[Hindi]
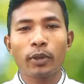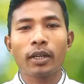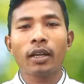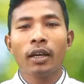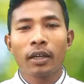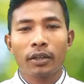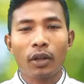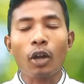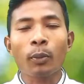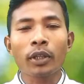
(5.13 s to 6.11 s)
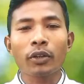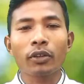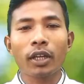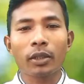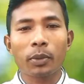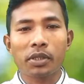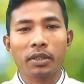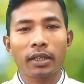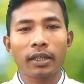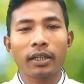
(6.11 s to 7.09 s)
कुमार रारमान देखो था
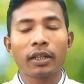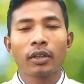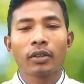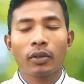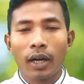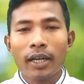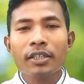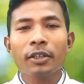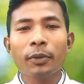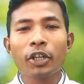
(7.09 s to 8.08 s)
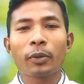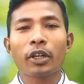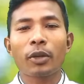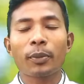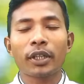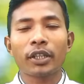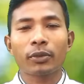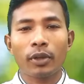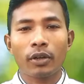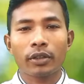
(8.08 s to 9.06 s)
आदिवासी टाइगर तो आज के वीडियो में रारमान के
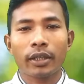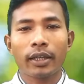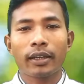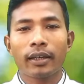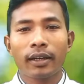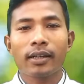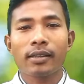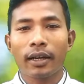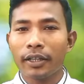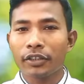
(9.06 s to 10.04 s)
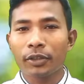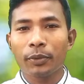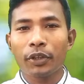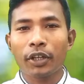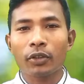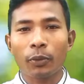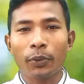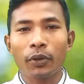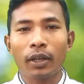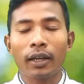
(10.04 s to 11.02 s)
स्वागत है गाइस आज के वीडियो के
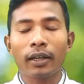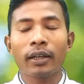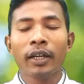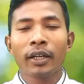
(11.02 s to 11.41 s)
टॉपिक होला